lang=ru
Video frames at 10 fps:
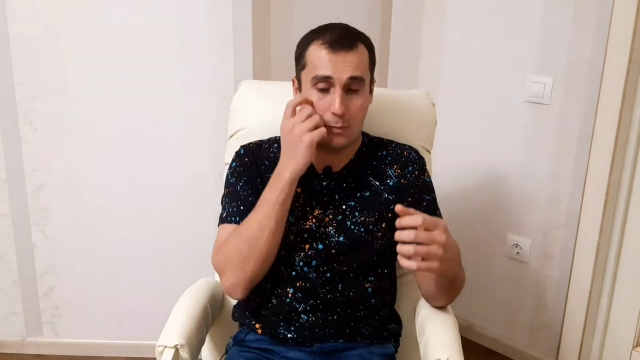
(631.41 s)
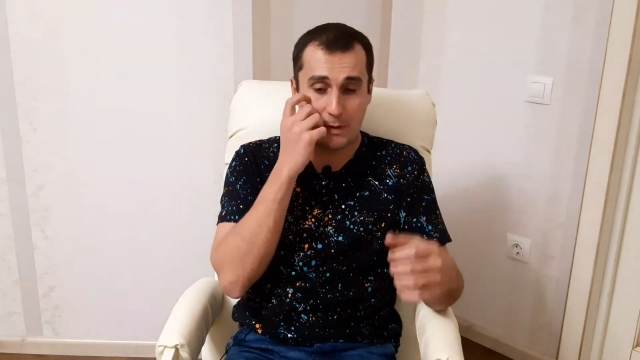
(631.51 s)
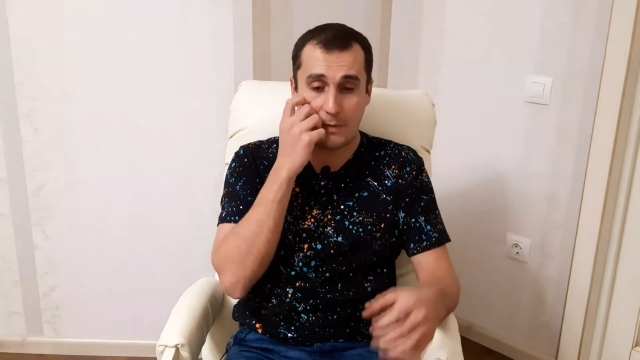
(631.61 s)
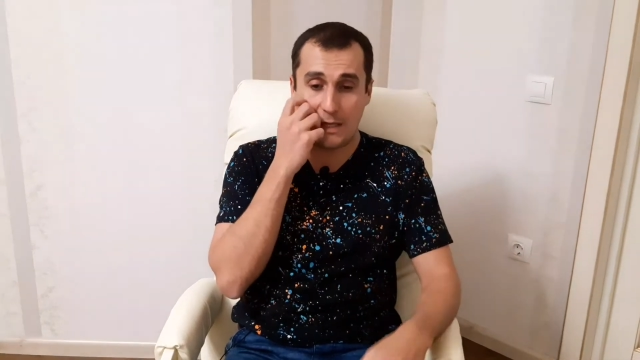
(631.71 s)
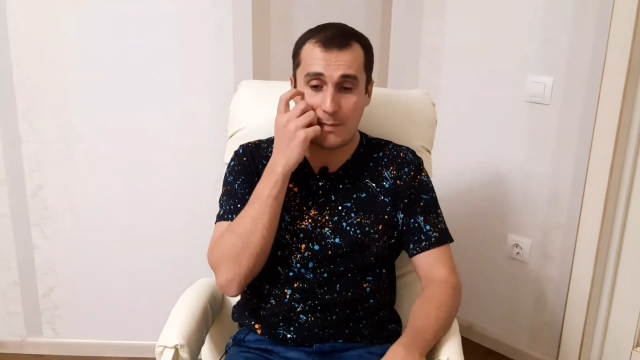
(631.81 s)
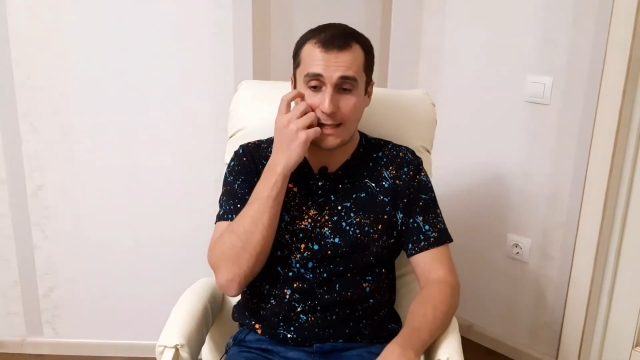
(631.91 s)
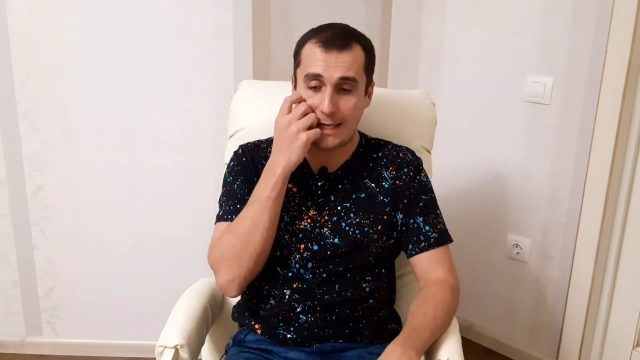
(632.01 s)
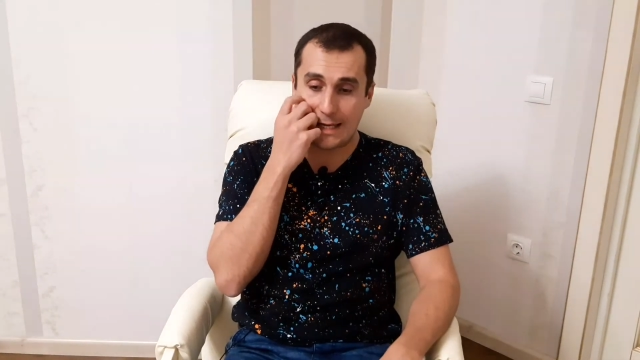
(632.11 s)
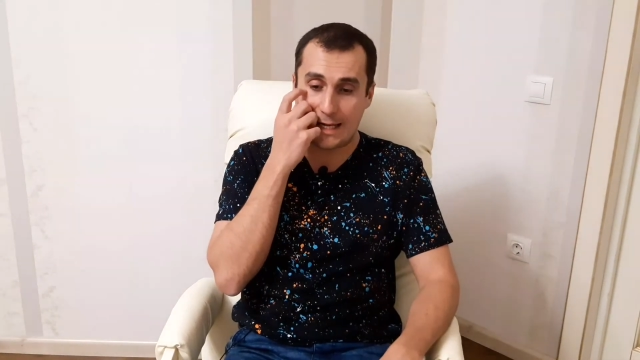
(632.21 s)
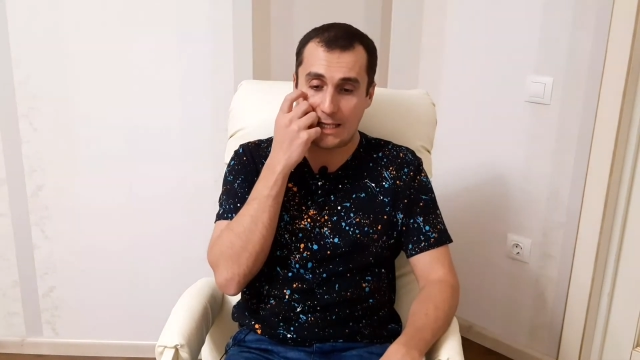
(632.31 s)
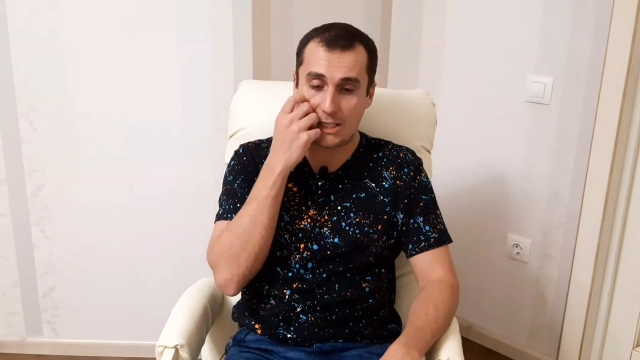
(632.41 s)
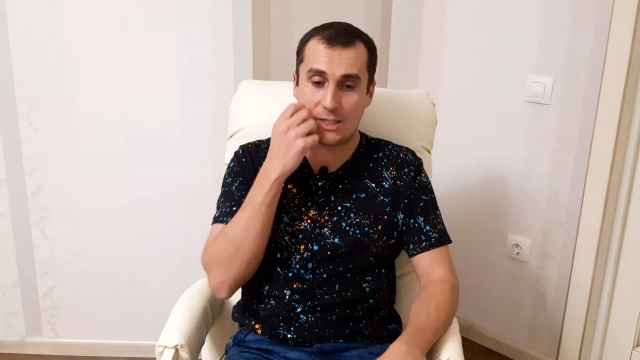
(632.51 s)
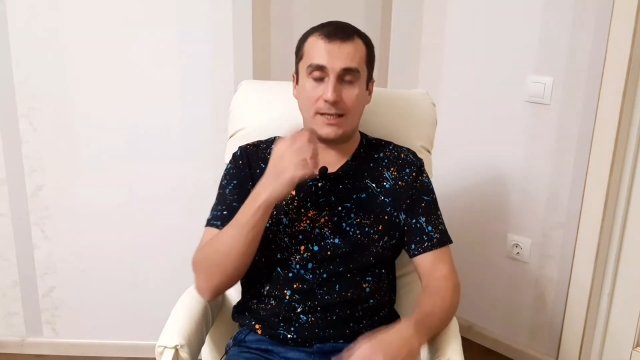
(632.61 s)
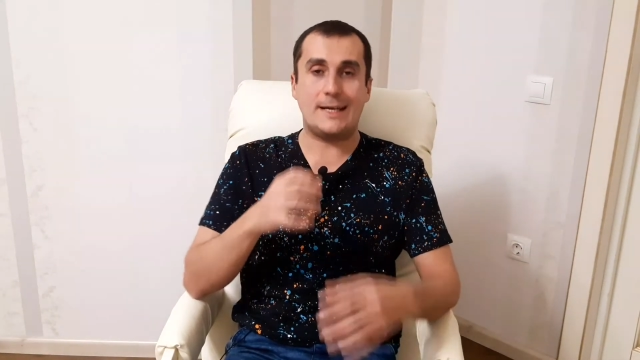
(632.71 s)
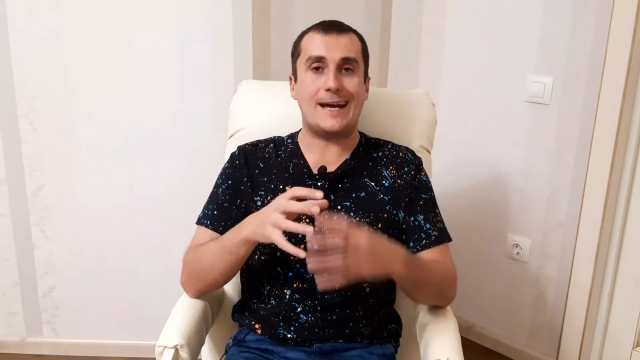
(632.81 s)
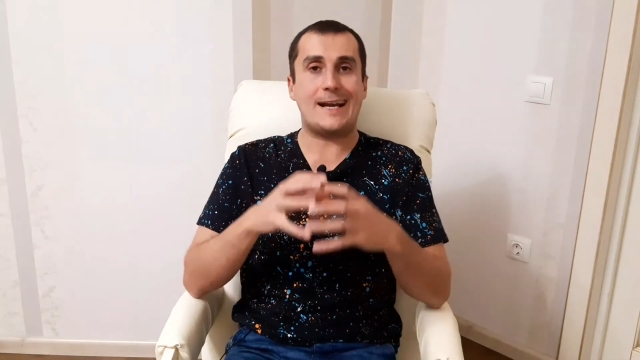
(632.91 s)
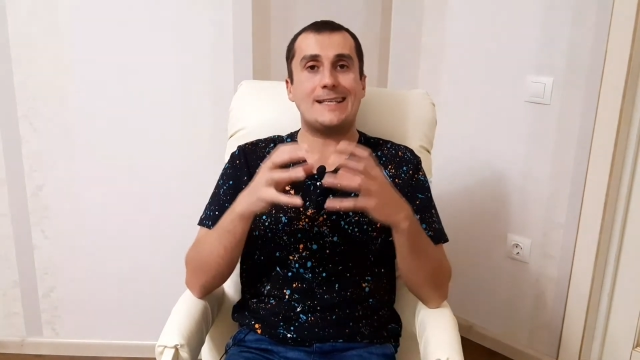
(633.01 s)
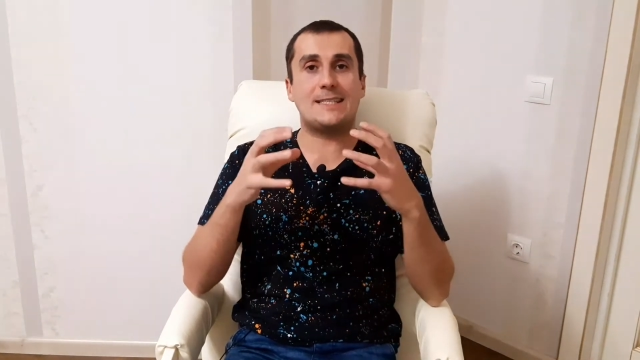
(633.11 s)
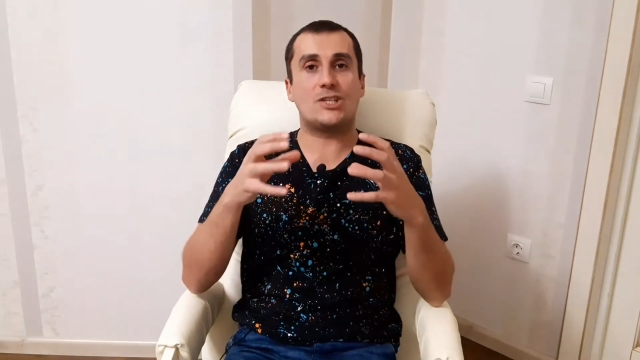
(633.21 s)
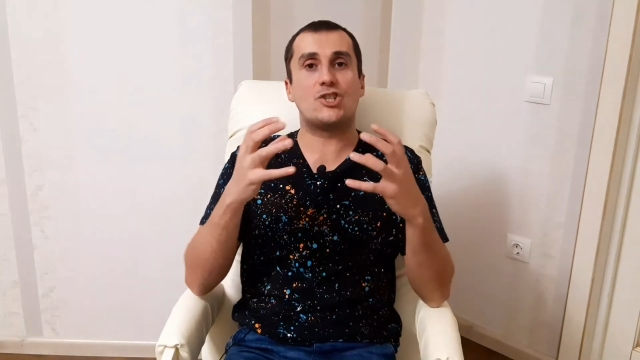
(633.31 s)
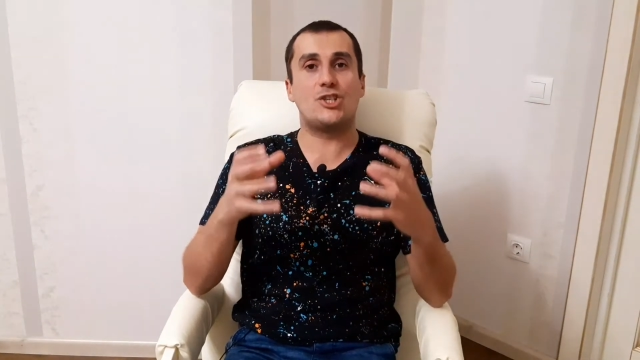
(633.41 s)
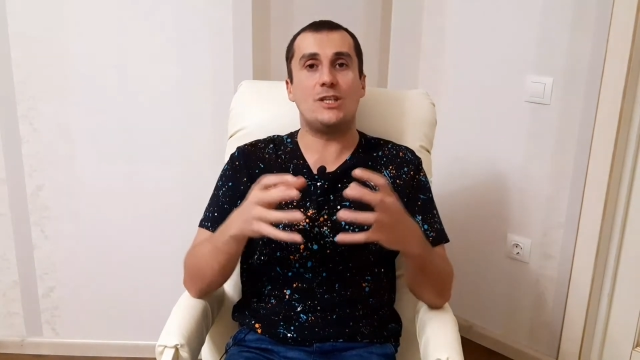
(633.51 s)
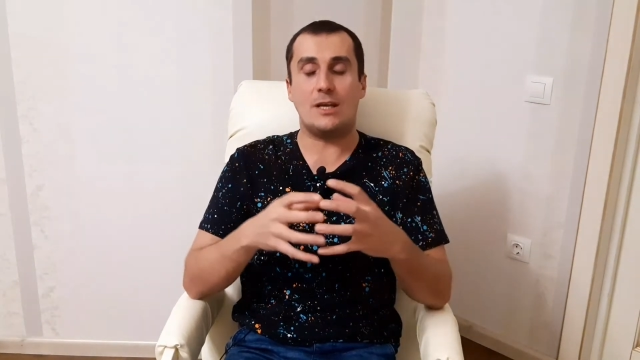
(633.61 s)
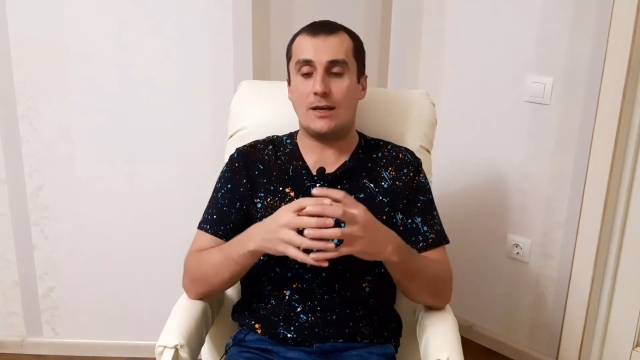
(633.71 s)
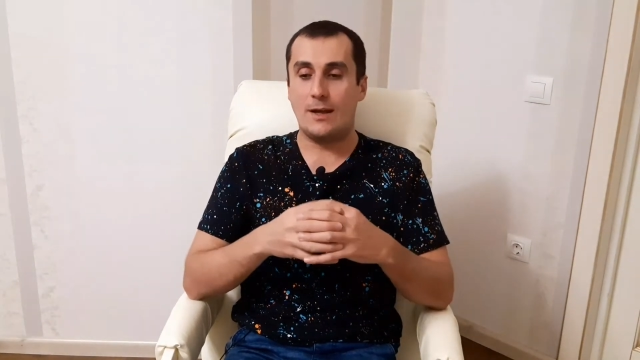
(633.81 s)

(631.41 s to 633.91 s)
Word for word: У предпринимателя, конечно, гораздо шире.